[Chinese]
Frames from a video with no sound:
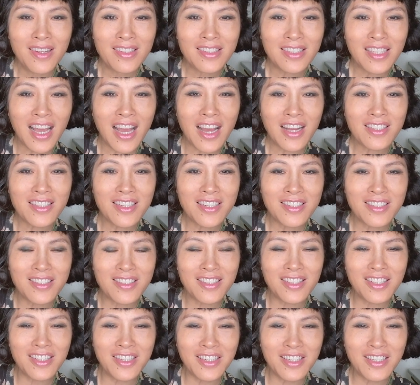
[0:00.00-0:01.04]
他是
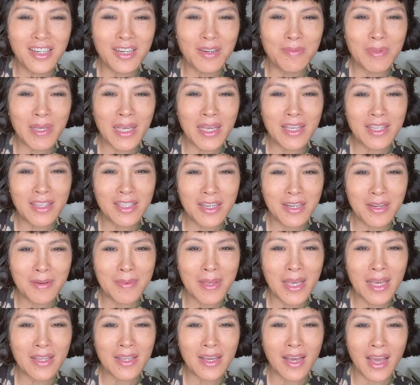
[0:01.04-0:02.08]
特别特
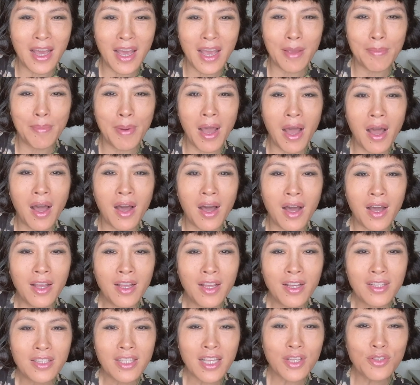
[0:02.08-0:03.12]
别的害怕。
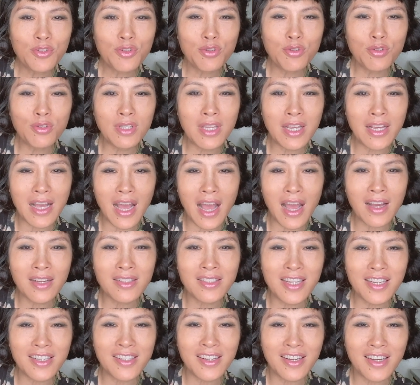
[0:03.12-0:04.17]
他去那个
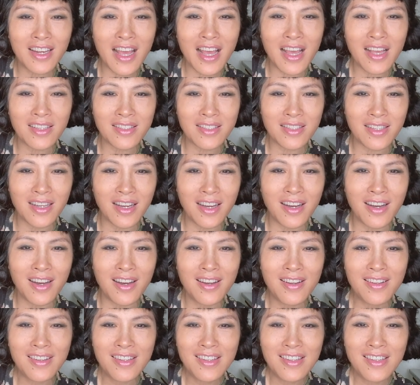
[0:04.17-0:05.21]
acting class 啊，
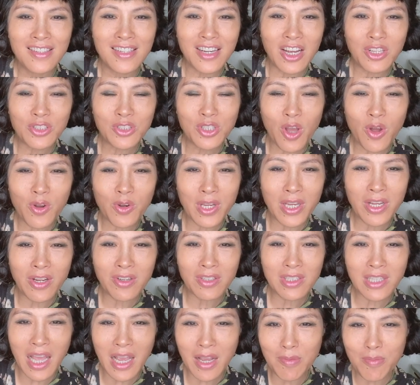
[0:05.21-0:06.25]
然后到了以
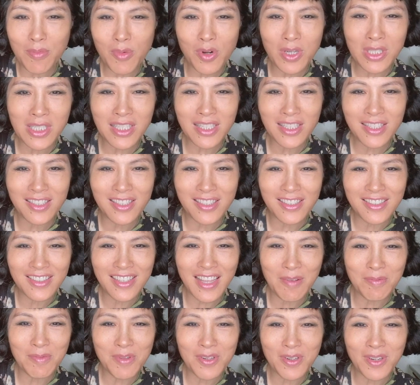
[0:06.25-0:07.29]
后戴个墨镜，
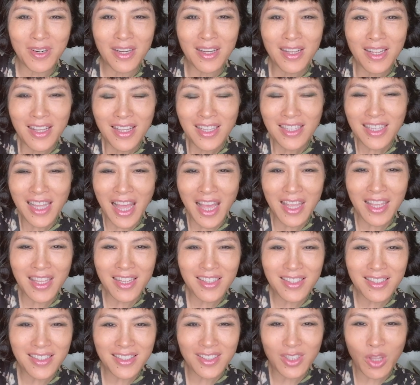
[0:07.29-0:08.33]
他们说戴一
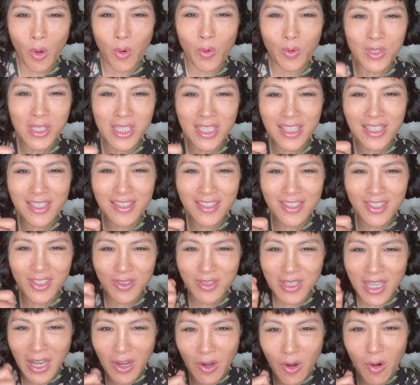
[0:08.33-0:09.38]
个头巾就
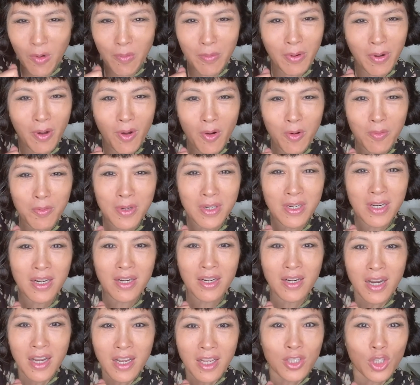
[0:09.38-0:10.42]
在后边后边那
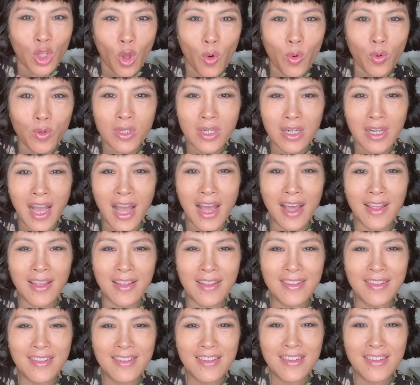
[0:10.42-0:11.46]
儿偷着看，